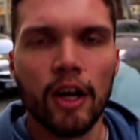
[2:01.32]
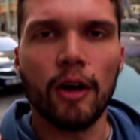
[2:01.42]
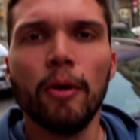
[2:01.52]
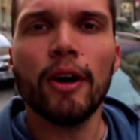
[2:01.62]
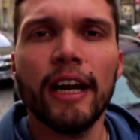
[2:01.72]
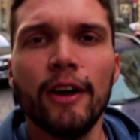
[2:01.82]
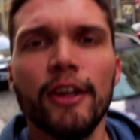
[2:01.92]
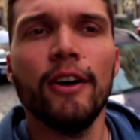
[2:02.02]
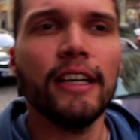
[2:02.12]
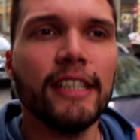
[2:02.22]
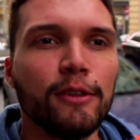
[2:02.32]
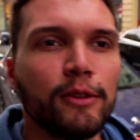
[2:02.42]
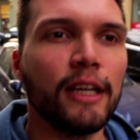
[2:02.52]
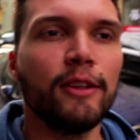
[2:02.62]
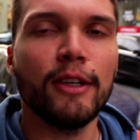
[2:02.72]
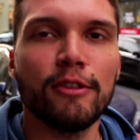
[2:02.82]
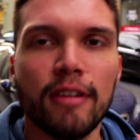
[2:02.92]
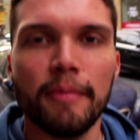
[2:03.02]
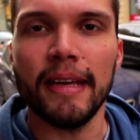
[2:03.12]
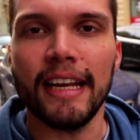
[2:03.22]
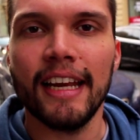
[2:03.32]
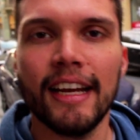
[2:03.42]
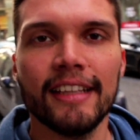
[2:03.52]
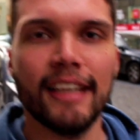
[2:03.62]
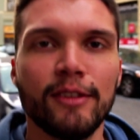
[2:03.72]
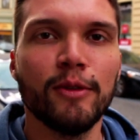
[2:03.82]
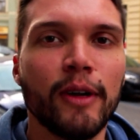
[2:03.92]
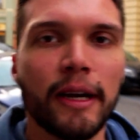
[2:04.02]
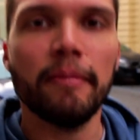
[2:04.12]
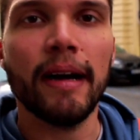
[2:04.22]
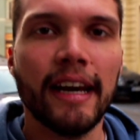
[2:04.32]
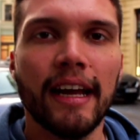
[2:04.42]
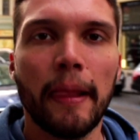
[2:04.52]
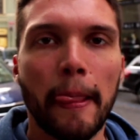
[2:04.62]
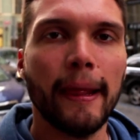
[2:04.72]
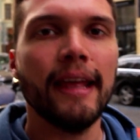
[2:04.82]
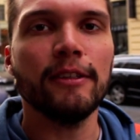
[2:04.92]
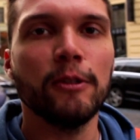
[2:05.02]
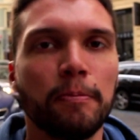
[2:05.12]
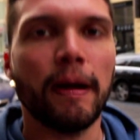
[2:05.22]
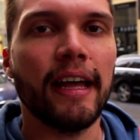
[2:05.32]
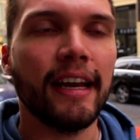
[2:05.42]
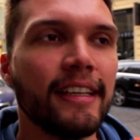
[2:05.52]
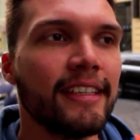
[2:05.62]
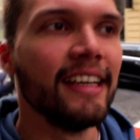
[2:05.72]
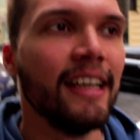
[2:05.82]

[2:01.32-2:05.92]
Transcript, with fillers: Como Gregorio es el sustento de su familia, de su hermana y de sus padres,